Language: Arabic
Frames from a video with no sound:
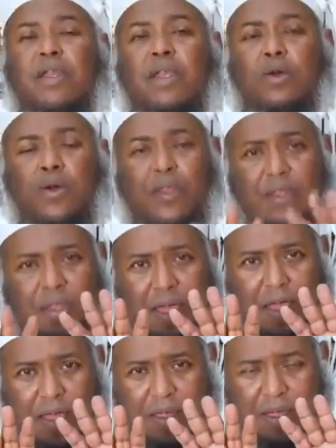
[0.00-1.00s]
خذ
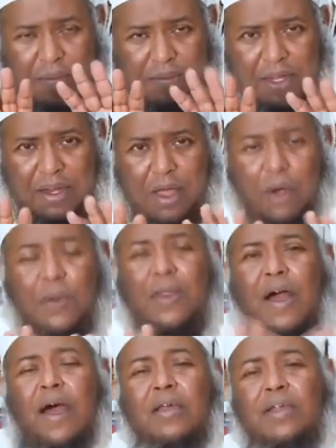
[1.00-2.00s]
يا عبد الله خذ
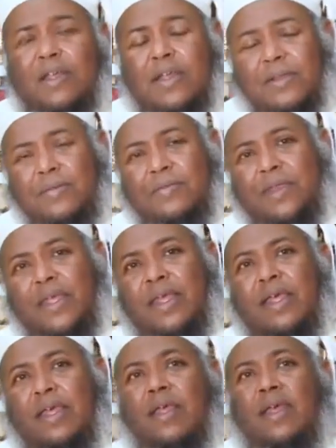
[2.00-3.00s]
قاعدة
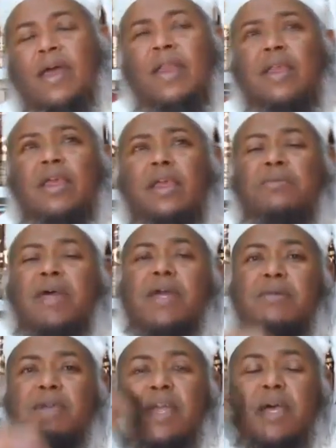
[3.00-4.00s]

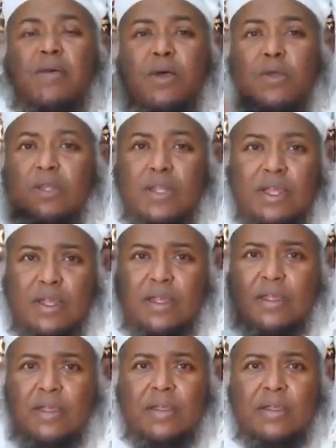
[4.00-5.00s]
الإيمان متى ما
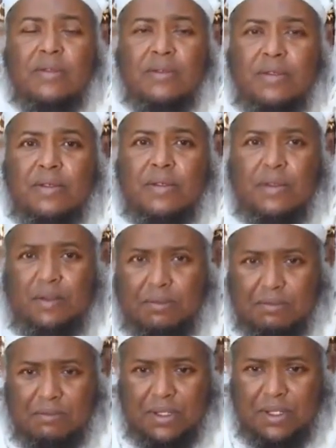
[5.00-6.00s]
أطلق
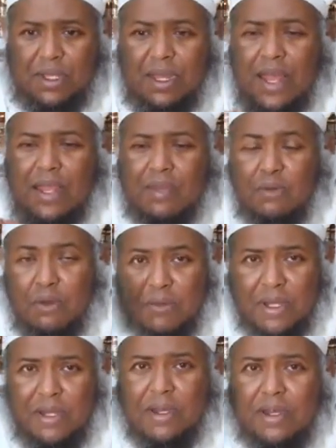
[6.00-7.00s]
قيل هذا
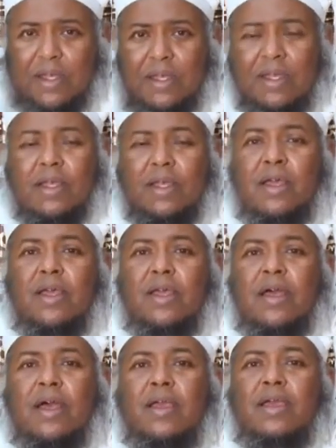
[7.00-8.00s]
مؤمن
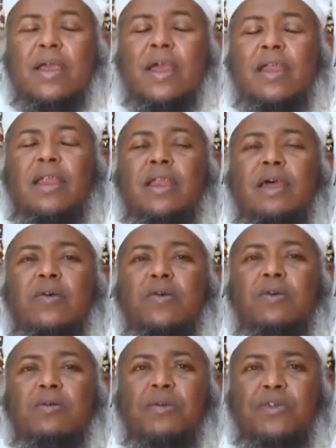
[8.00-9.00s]
أي
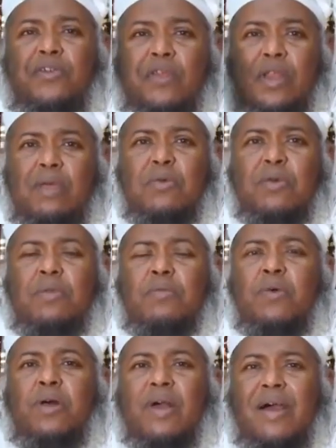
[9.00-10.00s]
أنه مسلم
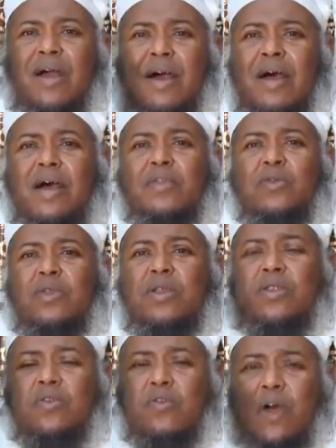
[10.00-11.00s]

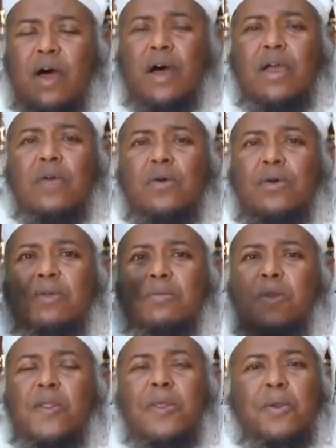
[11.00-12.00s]
منقاد طائع
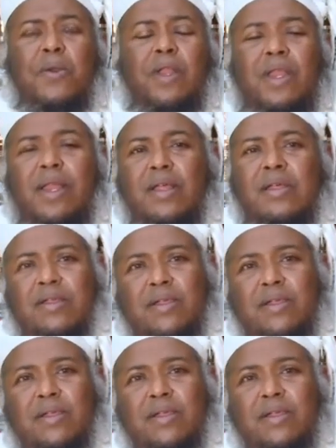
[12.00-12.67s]
مذعن لله